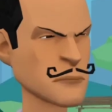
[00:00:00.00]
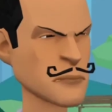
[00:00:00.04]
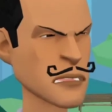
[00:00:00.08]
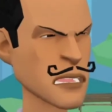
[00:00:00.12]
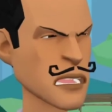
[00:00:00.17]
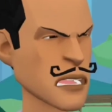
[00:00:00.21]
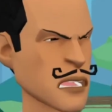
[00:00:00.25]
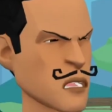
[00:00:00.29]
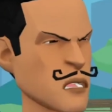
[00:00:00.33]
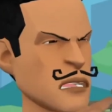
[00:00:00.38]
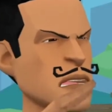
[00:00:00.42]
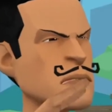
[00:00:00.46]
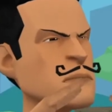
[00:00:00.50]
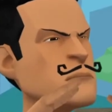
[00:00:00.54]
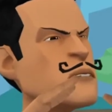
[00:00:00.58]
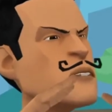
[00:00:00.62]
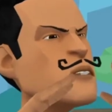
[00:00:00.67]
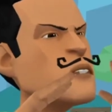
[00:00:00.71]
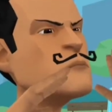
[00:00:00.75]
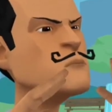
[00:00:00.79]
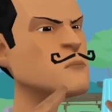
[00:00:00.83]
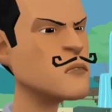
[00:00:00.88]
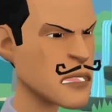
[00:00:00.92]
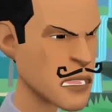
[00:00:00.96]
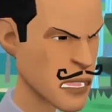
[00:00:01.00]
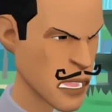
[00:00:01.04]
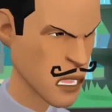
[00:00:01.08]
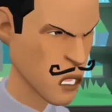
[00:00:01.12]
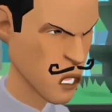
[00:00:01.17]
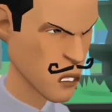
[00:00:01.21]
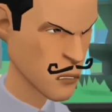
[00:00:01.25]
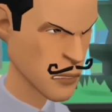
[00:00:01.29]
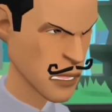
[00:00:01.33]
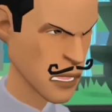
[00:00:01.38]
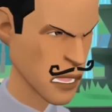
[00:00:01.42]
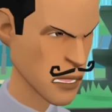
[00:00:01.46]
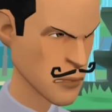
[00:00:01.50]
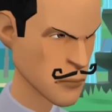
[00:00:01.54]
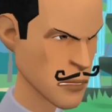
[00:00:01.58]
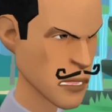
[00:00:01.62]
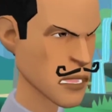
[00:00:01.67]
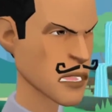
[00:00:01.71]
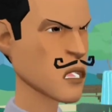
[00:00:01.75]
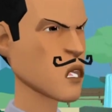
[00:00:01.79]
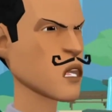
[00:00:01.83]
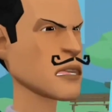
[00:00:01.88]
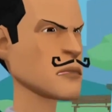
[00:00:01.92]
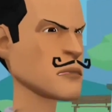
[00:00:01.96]
আরে ওইটা তো জুয়ার কোম্পানি
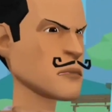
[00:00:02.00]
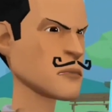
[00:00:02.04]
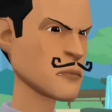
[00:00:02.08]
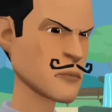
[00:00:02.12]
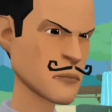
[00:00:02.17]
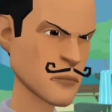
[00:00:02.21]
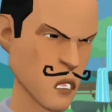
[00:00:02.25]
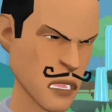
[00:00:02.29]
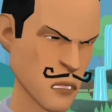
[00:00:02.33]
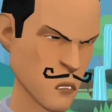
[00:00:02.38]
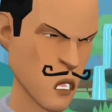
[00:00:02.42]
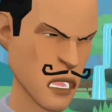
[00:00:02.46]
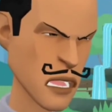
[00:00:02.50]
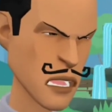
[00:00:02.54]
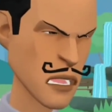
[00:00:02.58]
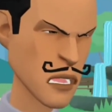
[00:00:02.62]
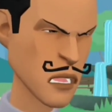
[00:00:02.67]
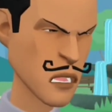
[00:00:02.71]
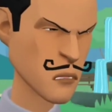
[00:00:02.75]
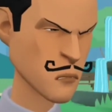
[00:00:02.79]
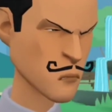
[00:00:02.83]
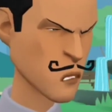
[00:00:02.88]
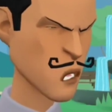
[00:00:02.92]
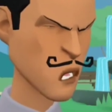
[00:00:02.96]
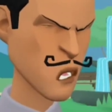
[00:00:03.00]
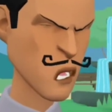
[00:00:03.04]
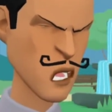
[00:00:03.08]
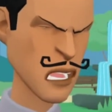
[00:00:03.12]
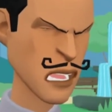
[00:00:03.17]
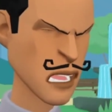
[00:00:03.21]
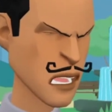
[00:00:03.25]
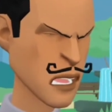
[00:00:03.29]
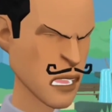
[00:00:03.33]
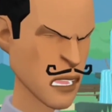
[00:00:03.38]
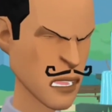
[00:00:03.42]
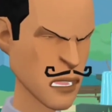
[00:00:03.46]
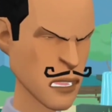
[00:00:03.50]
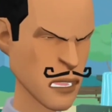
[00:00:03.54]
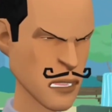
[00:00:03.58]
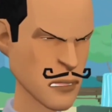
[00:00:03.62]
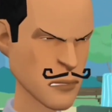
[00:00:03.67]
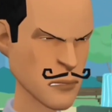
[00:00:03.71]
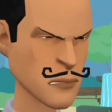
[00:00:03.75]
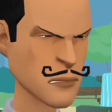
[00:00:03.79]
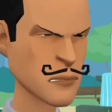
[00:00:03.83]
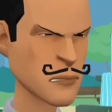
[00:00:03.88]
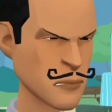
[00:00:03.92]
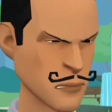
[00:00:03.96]
রে তার মানে তুই জুয়া খেলিস
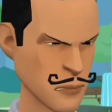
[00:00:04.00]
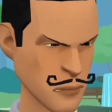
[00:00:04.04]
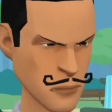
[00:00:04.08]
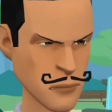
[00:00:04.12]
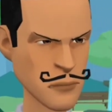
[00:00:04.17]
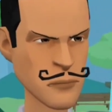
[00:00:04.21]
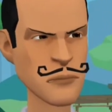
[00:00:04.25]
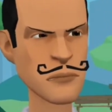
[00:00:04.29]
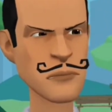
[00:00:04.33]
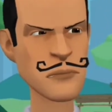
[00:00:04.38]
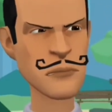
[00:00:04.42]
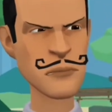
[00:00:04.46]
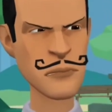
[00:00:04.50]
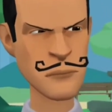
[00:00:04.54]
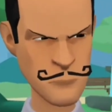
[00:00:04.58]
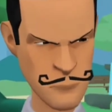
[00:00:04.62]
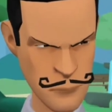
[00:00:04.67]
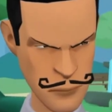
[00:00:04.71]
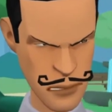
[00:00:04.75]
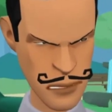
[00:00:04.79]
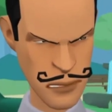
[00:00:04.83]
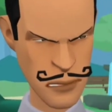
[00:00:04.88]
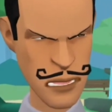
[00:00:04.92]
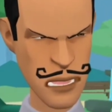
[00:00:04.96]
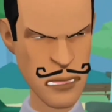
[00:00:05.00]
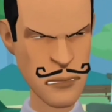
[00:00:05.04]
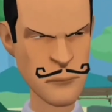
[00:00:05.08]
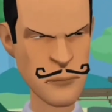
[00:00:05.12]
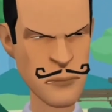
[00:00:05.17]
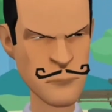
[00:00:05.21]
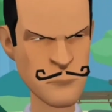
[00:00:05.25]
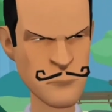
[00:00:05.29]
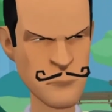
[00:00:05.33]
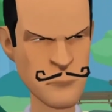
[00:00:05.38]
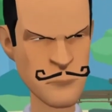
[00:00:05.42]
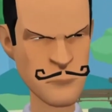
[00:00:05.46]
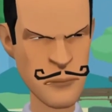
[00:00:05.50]
ছি ছি ছি ছি